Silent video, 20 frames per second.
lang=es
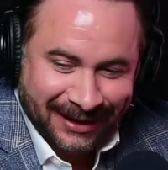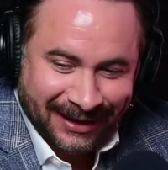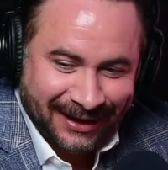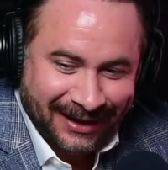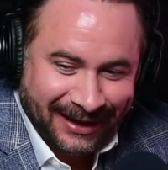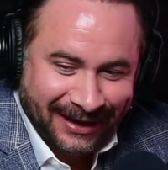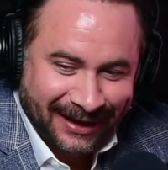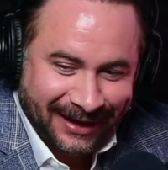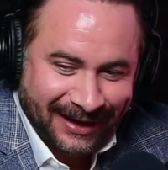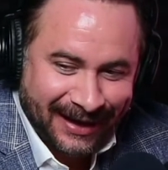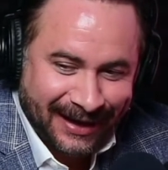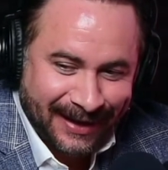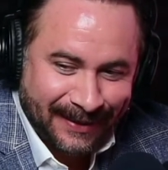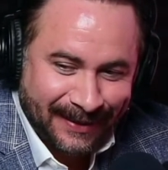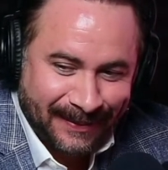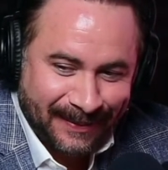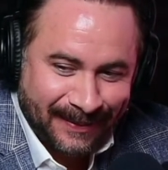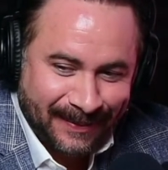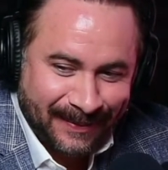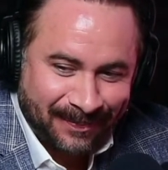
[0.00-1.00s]

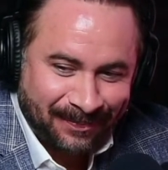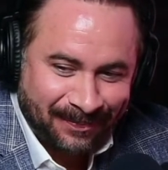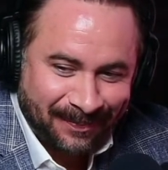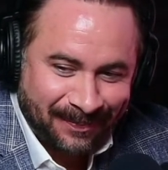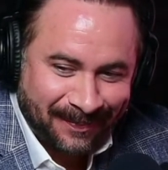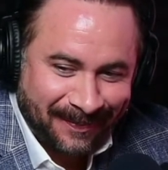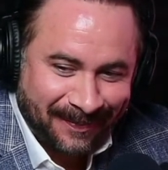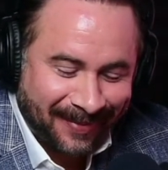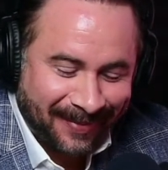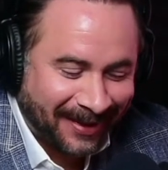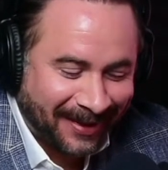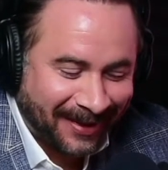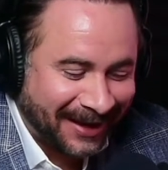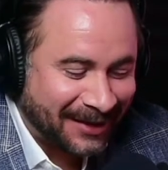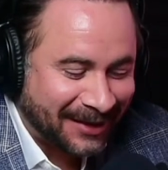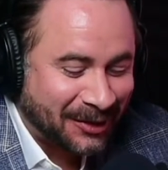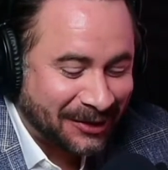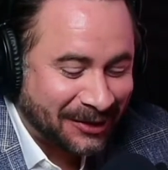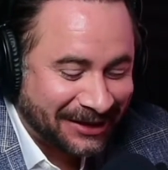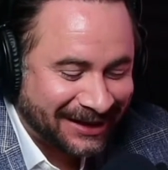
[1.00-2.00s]
Eh, y
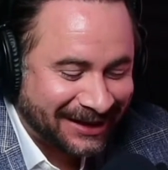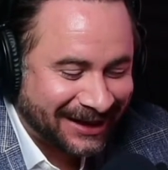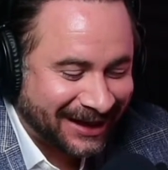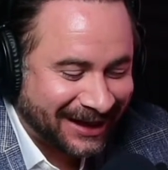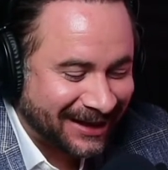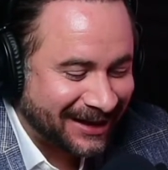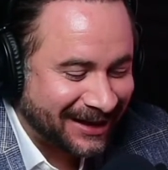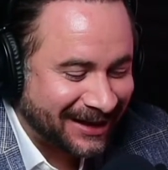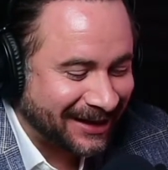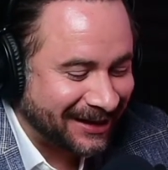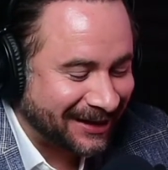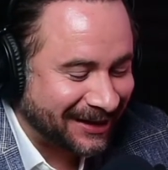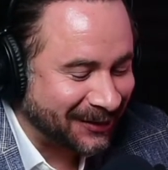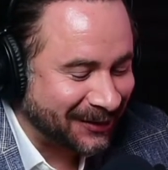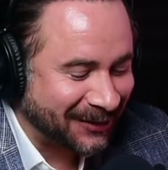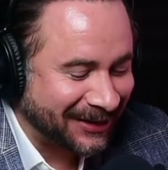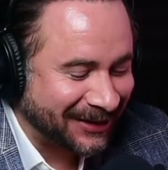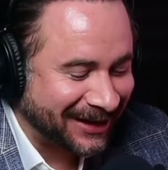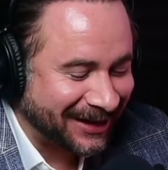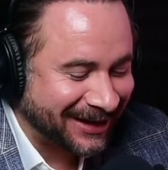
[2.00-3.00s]
entonces dice Kanye,
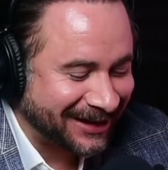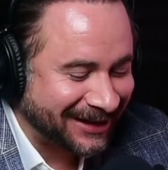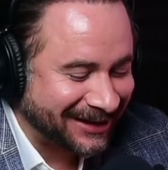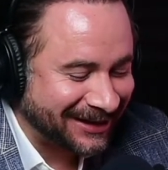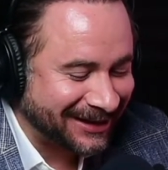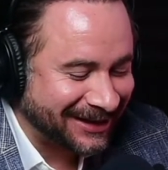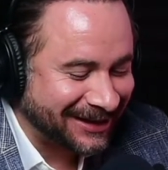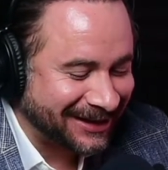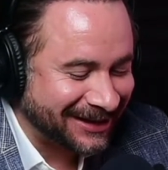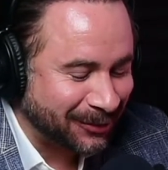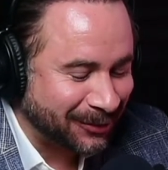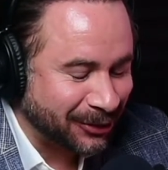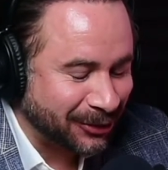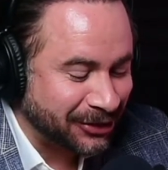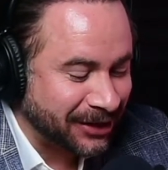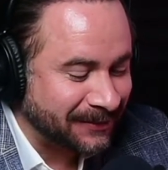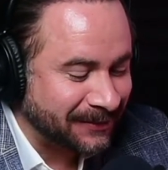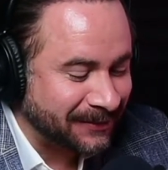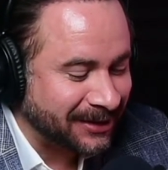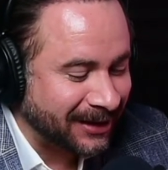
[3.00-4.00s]
digo, dice LeBron
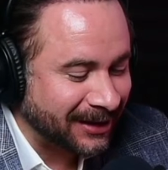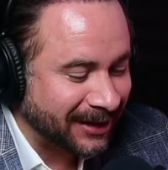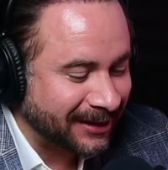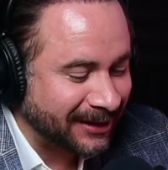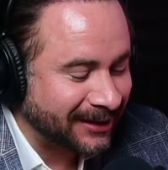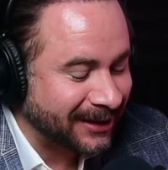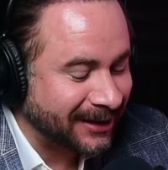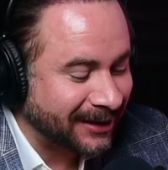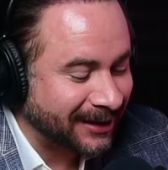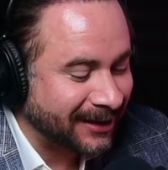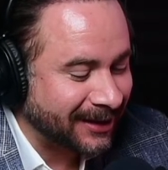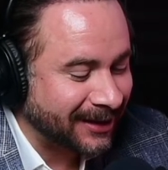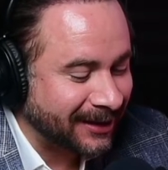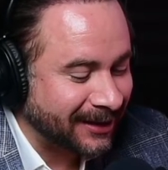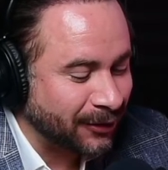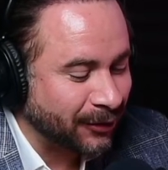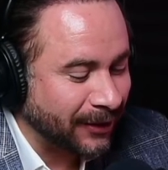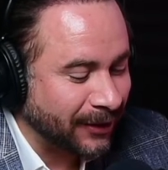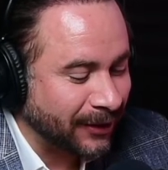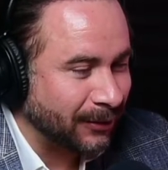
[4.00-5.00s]
James que le decían a
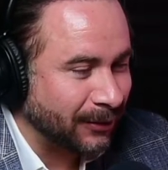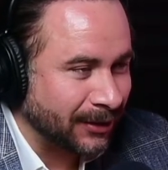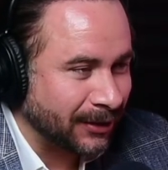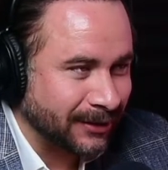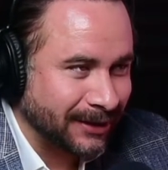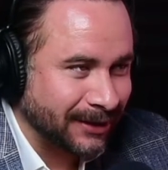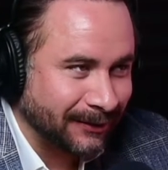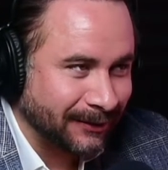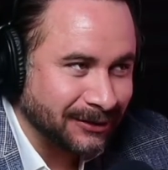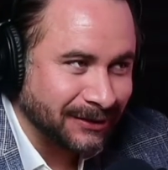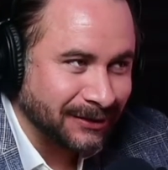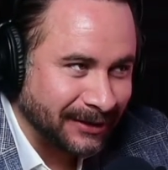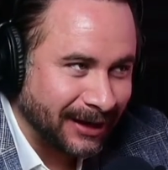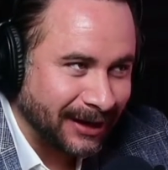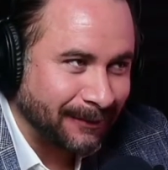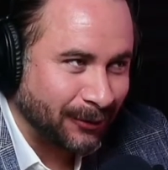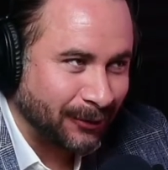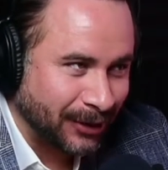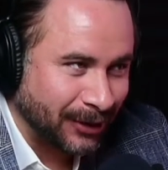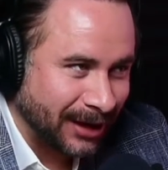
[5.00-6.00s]
Kanye, oye, bueno, te vamos a invitar
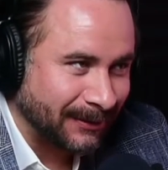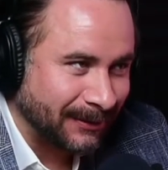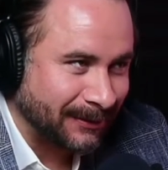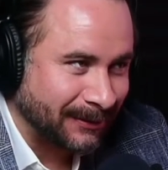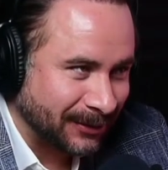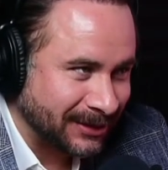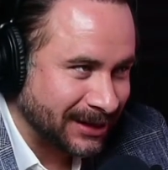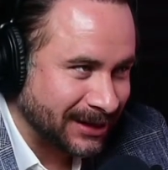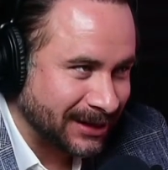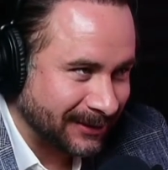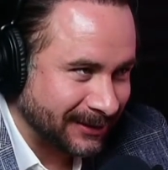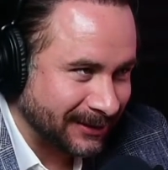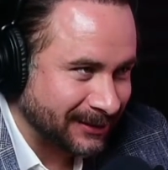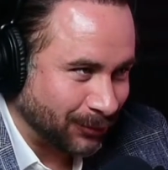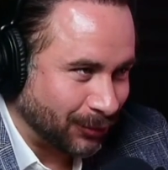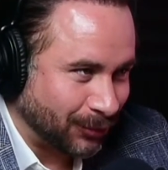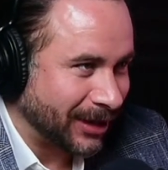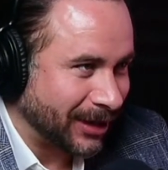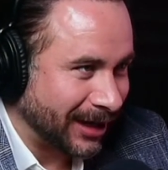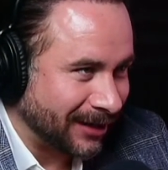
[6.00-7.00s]
al programa porque estabas
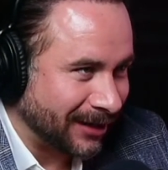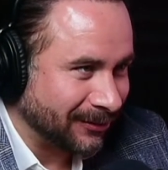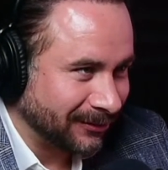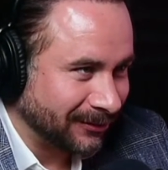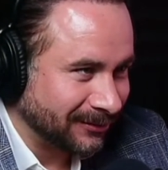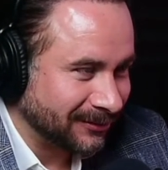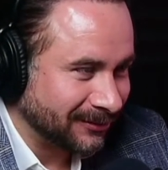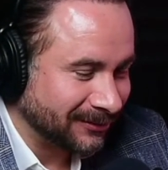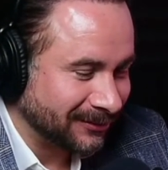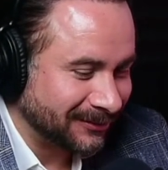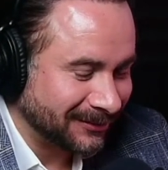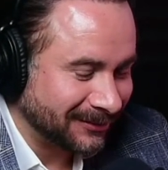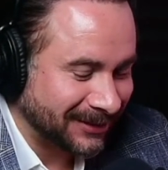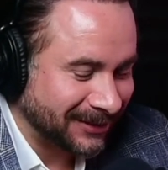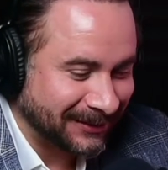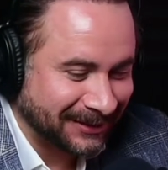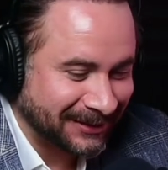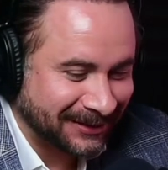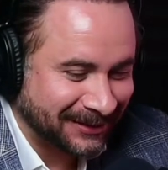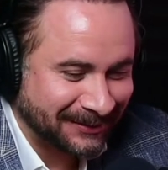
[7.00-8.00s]
buqueado,
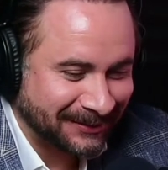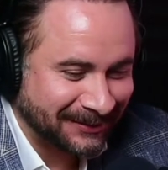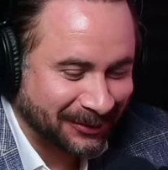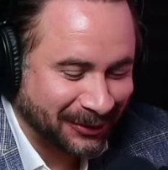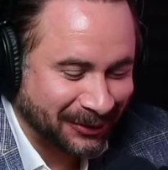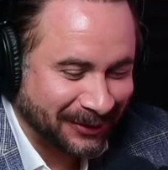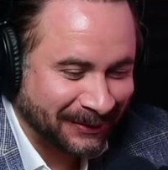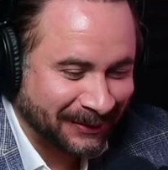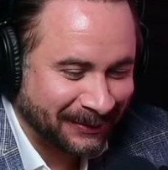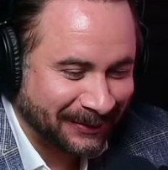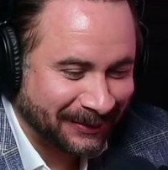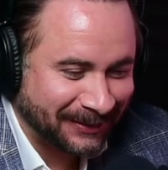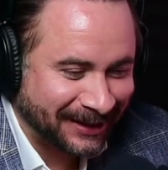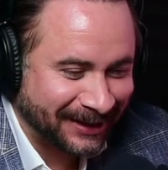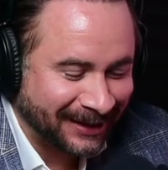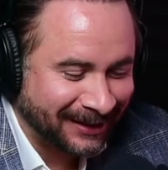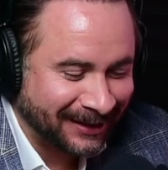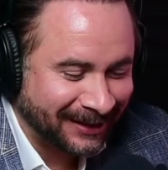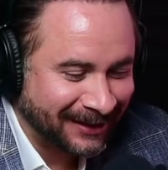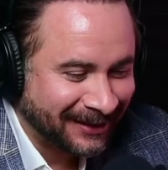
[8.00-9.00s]
estabas el programa para
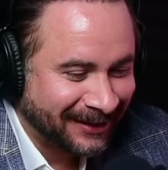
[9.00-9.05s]
venir.